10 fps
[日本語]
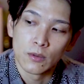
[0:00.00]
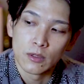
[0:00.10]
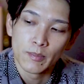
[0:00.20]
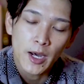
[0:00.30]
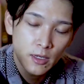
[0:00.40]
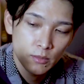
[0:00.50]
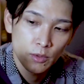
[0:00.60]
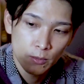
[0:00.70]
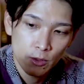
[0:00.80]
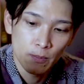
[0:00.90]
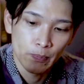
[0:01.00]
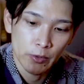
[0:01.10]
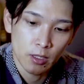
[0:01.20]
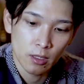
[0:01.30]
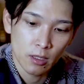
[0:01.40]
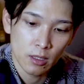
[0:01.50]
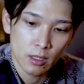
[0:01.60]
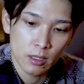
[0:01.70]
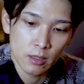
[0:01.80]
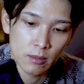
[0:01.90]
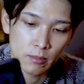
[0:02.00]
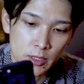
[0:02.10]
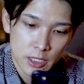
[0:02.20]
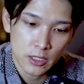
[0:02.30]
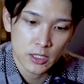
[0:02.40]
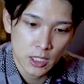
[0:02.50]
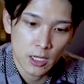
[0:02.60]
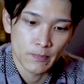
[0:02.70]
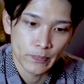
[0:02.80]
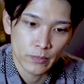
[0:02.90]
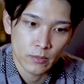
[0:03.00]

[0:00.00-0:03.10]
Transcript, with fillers: このパルモも、えー、めちゃくちゃ